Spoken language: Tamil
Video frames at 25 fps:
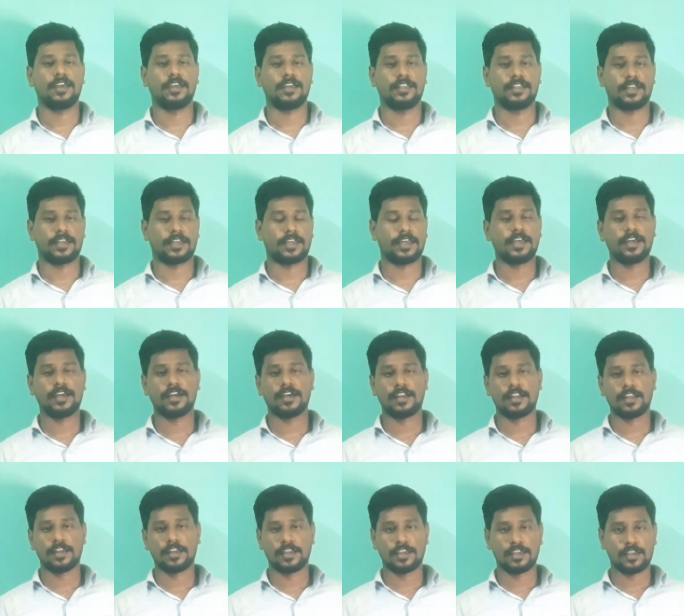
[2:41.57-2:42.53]
இதை
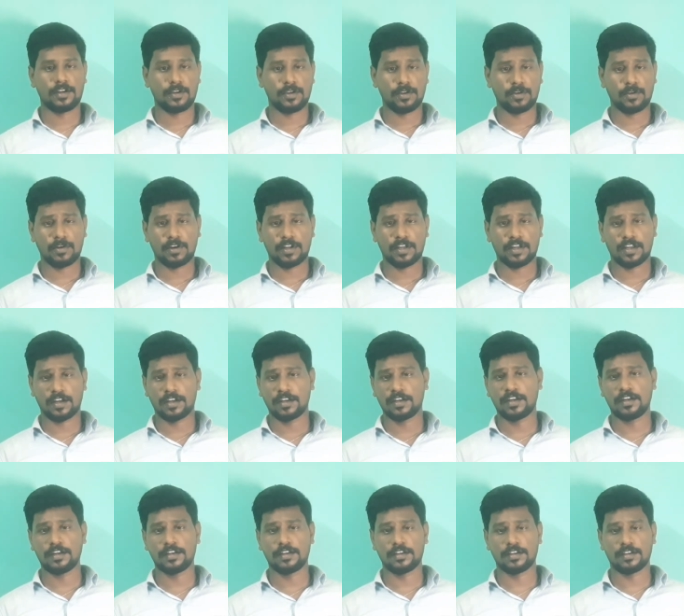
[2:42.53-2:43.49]
கேட்குற ஹீரோயினோட
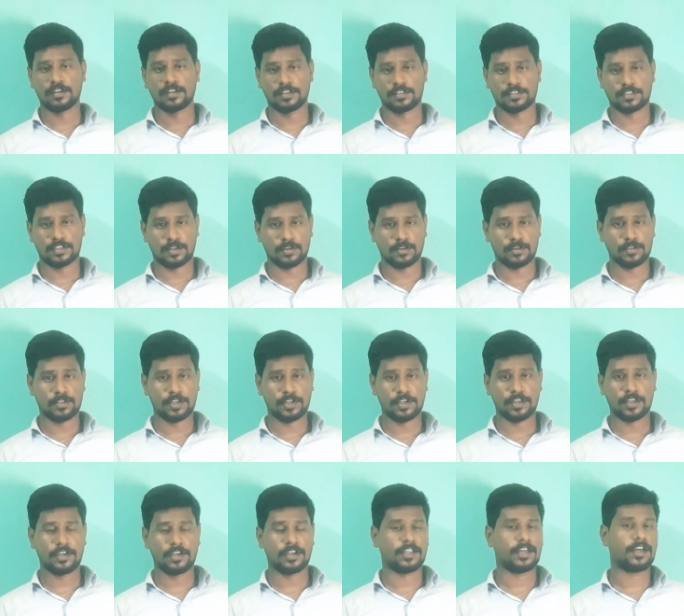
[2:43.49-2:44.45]
அண்ணன்
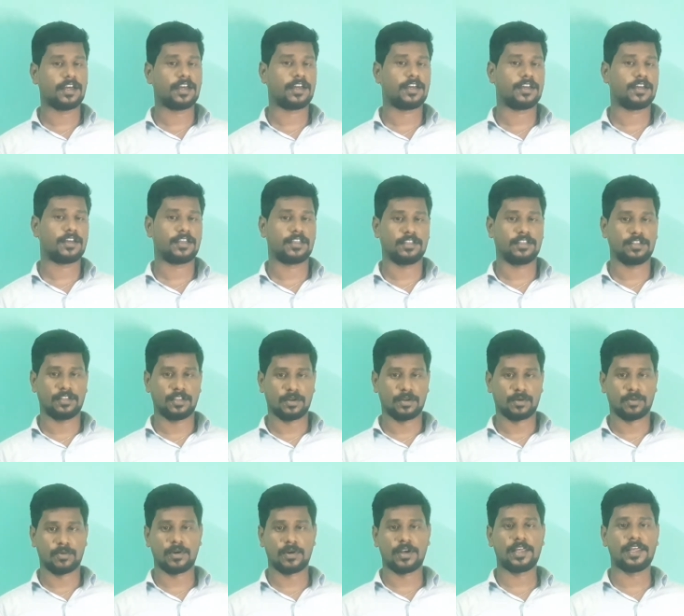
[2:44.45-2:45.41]
சகோதரிக்கிட்ட இந்த
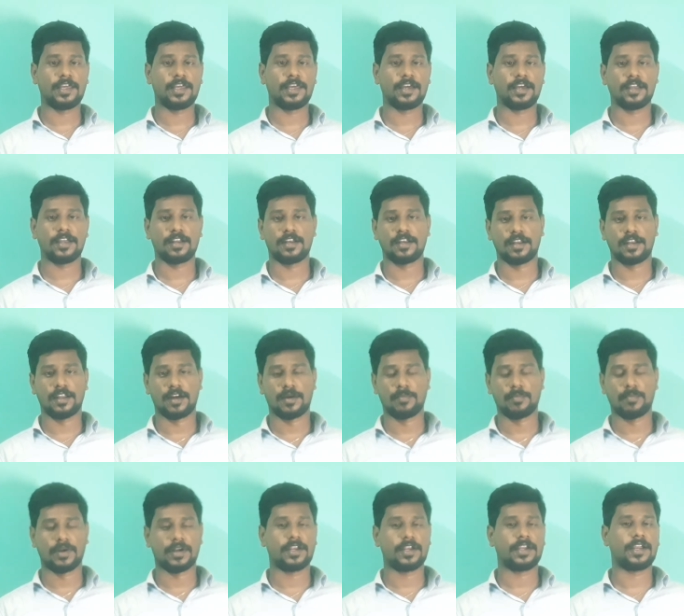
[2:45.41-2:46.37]
கொலையை நான்
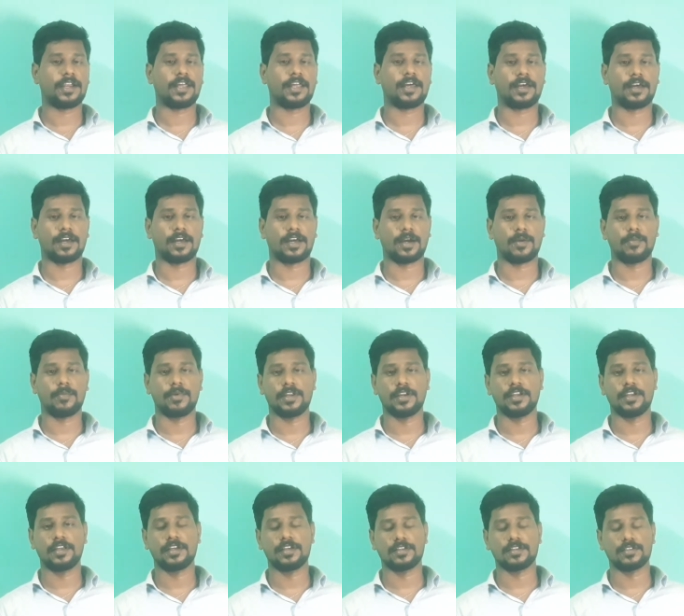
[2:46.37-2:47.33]
பண்ணலை
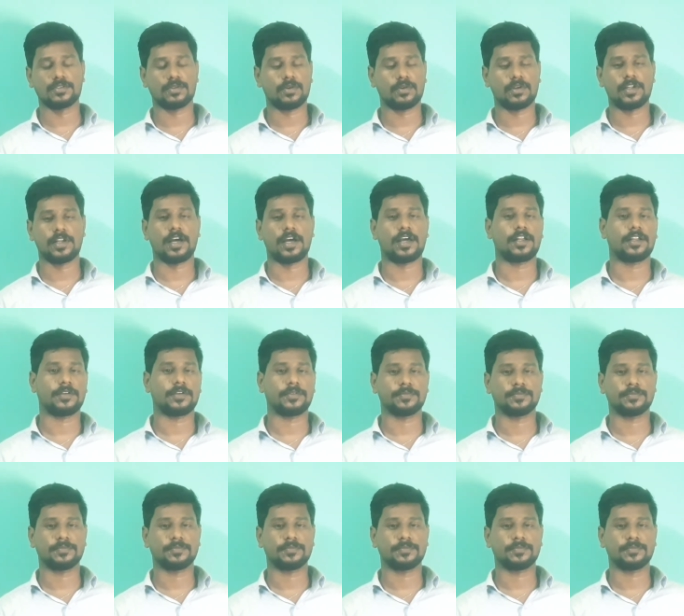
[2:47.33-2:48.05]
அப்படின்னு சொல்லுறாரு